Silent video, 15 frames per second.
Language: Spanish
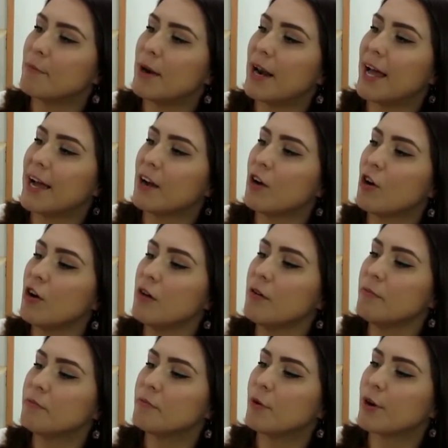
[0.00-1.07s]

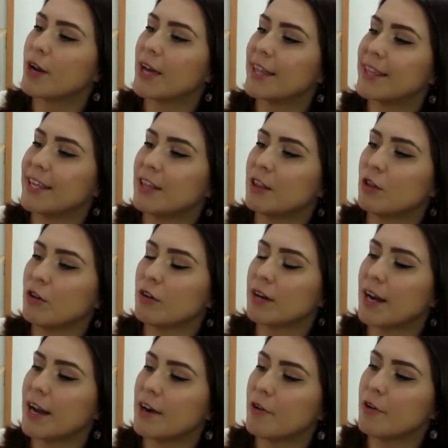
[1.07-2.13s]
blanco moradito
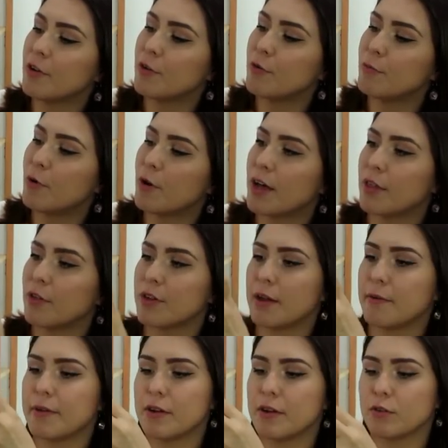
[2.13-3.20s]
claro y un morado
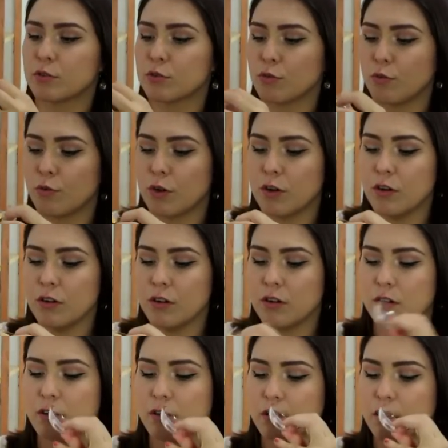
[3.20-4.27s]
ya bien oscuro